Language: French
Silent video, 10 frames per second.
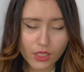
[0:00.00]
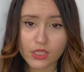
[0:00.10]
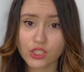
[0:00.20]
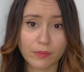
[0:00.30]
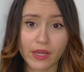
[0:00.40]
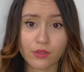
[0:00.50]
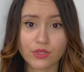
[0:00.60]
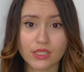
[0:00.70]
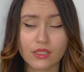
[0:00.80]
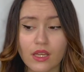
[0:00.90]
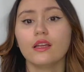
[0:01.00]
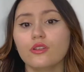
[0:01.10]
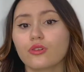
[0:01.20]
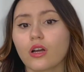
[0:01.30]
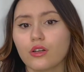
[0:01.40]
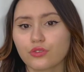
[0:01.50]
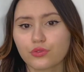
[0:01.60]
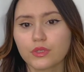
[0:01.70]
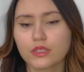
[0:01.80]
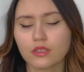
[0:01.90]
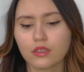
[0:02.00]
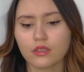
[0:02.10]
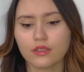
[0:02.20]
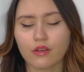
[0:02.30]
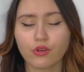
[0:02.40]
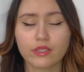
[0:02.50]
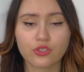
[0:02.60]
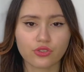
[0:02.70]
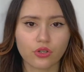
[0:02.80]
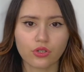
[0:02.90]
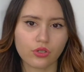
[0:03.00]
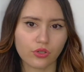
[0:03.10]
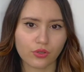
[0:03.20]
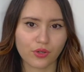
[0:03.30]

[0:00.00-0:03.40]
j'ai pas réussi et donc ensuite euh, d'avoir des chocs euh,